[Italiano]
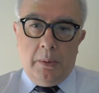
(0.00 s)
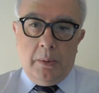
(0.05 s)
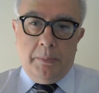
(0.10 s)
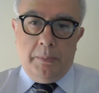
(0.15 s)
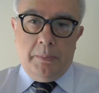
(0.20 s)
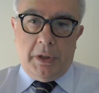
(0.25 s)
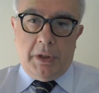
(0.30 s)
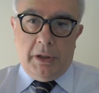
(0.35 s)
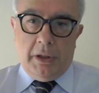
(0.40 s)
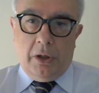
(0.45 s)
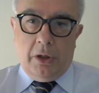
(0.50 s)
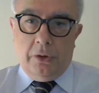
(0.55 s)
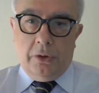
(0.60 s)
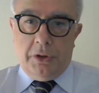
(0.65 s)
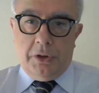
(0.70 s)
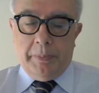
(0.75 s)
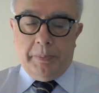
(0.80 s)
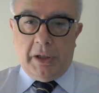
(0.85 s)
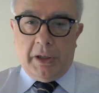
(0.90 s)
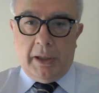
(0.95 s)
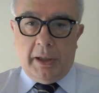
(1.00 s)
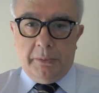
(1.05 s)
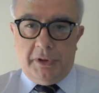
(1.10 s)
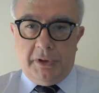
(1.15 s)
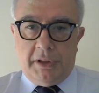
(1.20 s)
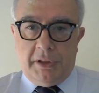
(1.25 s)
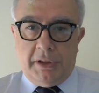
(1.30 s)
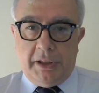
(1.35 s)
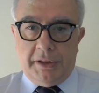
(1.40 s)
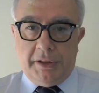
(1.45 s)
Bene, oggi parliamo
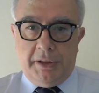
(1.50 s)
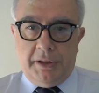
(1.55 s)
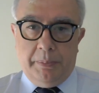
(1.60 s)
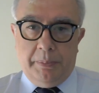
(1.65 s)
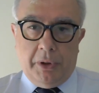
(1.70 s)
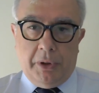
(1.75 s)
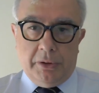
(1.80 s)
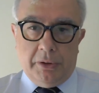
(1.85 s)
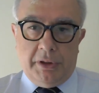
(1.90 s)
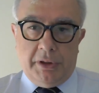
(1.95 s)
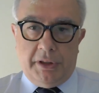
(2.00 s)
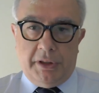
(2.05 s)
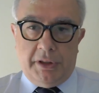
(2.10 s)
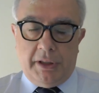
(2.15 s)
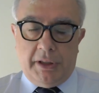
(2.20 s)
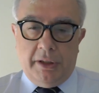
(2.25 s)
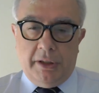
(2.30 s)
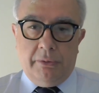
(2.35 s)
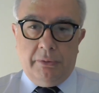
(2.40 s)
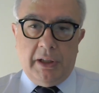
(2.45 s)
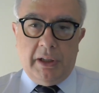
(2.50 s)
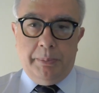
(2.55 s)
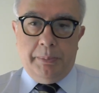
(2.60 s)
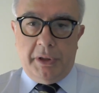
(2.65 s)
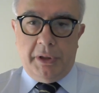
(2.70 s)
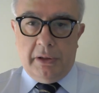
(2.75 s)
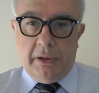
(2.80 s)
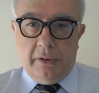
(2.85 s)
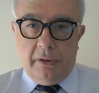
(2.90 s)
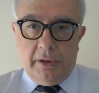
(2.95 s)
di test di ipotesi, che è un
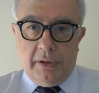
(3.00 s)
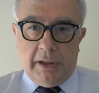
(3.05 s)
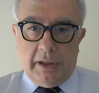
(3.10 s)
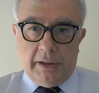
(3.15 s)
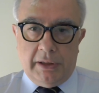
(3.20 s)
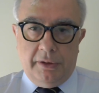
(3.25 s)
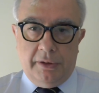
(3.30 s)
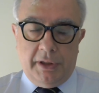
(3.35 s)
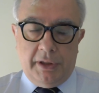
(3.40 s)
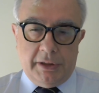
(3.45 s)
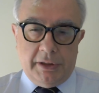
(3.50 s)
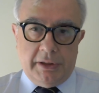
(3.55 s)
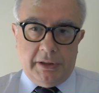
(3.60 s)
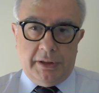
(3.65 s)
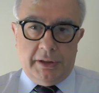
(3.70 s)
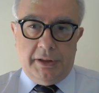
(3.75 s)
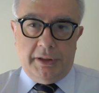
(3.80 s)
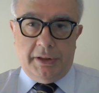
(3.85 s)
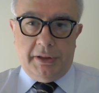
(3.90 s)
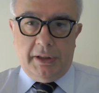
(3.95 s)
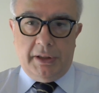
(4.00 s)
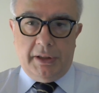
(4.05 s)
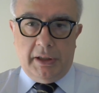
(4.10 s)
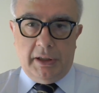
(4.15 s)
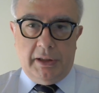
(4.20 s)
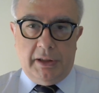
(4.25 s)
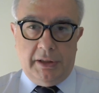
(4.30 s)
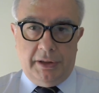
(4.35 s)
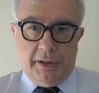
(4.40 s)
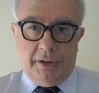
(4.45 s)
capitolo della teoria statistica
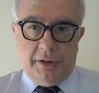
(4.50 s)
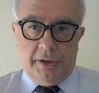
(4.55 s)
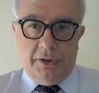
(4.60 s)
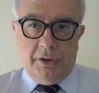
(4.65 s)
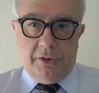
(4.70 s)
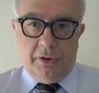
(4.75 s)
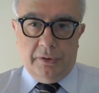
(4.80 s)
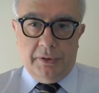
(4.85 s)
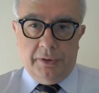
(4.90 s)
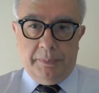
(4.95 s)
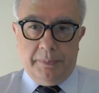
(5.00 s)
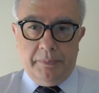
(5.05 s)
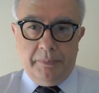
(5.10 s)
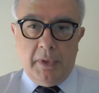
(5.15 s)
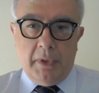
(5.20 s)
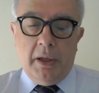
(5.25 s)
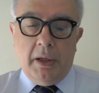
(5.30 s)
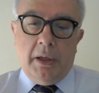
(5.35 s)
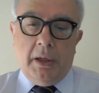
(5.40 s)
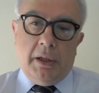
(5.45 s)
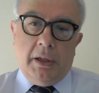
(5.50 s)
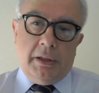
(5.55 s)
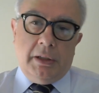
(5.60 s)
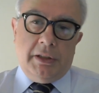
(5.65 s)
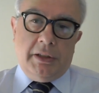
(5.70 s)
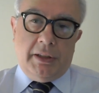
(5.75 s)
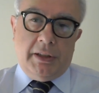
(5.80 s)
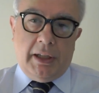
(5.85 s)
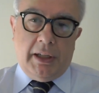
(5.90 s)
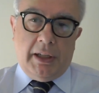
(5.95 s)
delle decisioni.
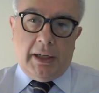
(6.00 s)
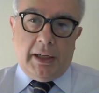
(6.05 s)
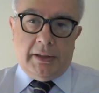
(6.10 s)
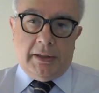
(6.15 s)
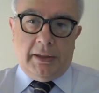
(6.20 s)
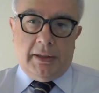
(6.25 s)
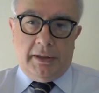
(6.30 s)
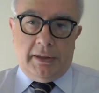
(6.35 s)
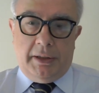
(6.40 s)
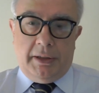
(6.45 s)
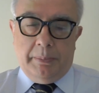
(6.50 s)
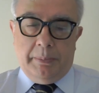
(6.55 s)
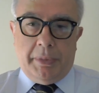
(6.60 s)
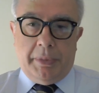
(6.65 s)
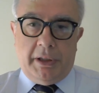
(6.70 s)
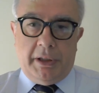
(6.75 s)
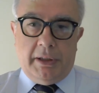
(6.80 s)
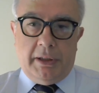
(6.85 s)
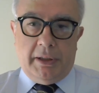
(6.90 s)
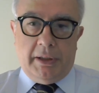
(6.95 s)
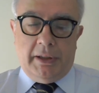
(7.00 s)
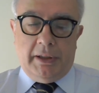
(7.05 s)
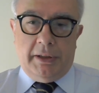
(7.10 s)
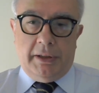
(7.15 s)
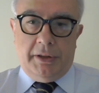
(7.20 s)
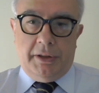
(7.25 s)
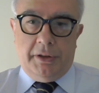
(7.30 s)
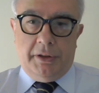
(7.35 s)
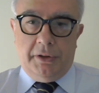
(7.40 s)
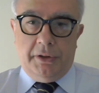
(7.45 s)
Si tratta di prendere delle
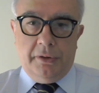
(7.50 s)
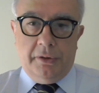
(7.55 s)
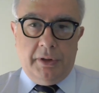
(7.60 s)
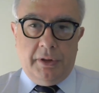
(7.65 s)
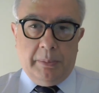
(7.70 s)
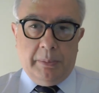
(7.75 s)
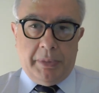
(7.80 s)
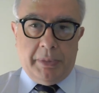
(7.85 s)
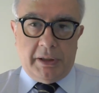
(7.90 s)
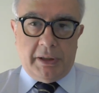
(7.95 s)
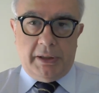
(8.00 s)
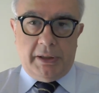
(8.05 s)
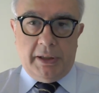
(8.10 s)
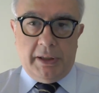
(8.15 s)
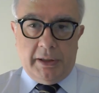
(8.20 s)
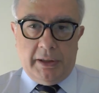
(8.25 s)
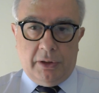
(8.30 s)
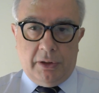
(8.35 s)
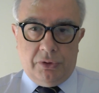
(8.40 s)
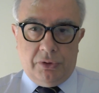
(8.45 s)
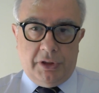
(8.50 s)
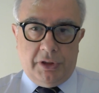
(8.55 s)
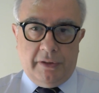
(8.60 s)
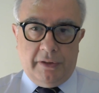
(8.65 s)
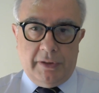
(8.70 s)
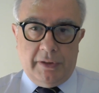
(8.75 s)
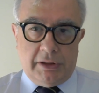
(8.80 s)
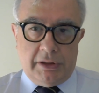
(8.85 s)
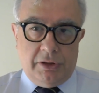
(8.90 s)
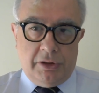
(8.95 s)
decisioni a partire da
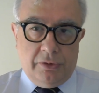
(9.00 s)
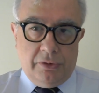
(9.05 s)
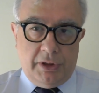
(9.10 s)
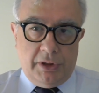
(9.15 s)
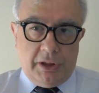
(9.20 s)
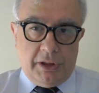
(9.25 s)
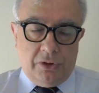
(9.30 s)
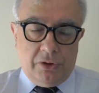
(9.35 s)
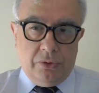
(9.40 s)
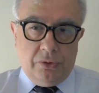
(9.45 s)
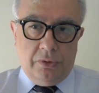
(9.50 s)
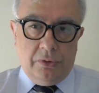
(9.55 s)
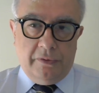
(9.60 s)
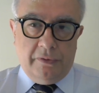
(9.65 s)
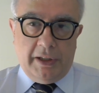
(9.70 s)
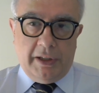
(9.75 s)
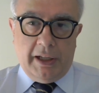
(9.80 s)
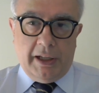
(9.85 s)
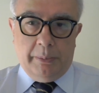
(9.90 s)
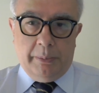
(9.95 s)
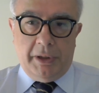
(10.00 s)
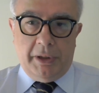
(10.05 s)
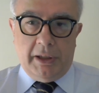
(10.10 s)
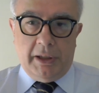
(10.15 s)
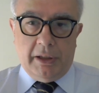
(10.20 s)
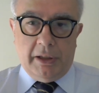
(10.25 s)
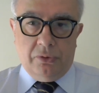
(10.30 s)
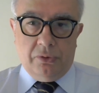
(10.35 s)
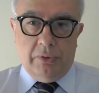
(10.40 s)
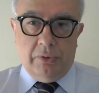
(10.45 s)
osservazioni che sono
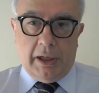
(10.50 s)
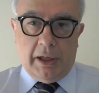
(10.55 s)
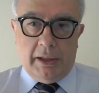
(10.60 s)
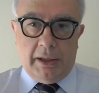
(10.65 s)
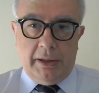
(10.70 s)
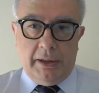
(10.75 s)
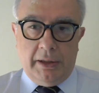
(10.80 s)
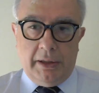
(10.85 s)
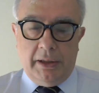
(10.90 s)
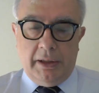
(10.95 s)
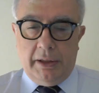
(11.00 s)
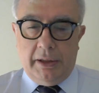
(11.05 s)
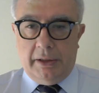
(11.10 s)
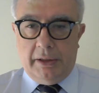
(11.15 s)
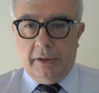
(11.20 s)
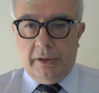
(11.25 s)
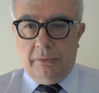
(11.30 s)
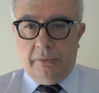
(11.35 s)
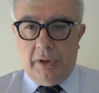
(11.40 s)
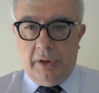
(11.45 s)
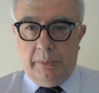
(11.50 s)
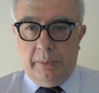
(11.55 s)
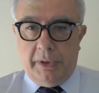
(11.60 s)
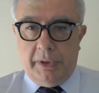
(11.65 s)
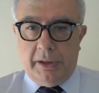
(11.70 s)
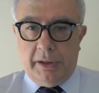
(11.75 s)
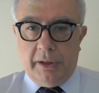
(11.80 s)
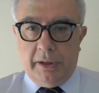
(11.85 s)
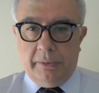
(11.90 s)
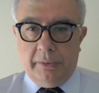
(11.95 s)
variabili casuali e
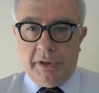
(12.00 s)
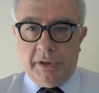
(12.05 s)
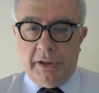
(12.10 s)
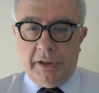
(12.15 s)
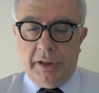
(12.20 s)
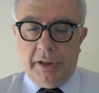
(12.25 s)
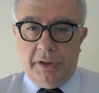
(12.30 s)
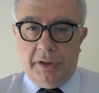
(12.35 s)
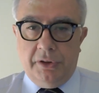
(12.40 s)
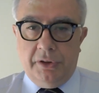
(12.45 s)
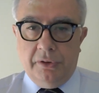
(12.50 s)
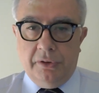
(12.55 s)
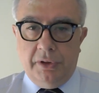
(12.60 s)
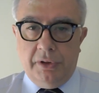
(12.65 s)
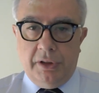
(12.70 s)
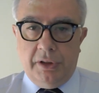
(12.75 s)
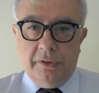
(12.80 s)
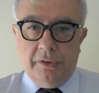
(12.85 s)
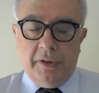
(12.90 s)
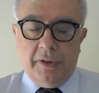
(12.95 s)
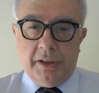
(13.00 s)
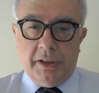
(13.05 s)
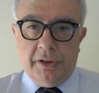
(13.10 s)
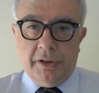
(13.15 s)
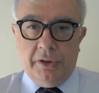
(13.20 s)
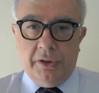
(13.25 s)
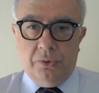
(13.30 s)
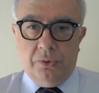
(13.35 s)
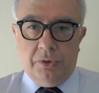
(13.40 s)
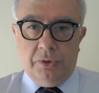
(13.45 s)
naturalmente queste decisioni devono
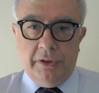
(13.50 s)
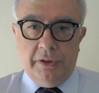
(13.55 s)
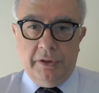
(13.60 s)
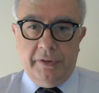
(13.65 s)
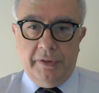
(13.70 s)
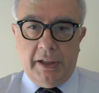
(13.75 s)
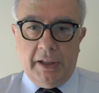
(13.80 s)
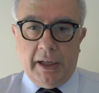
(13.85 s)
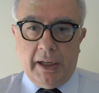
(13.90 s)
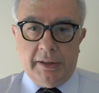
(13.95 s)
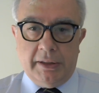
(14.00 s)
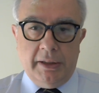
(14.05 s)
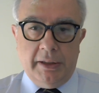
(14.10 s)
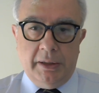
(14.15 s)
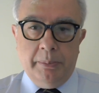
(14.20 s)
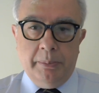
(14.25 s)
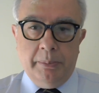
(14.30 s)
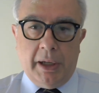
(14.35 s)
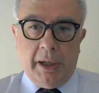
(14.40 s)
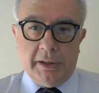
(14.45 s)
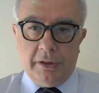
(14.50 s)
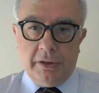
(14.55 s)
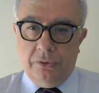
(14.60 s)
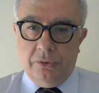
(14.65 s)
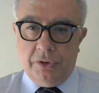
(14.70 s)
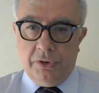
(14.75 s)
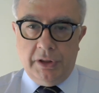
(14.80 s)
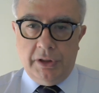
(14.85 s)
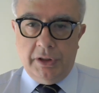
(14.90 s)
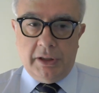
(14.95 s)
essere giustificate in base a
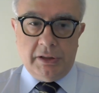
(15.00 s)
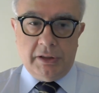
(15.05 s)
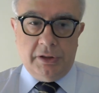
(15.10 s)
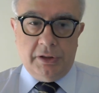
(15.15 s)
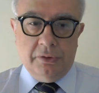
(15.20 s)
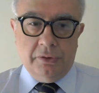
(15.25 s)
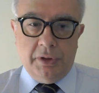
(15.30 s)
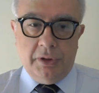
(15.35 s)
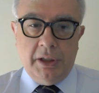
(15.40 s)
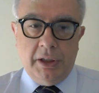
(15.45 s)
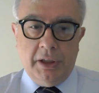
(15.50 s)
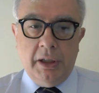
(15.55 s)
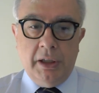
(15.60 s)
considerazioni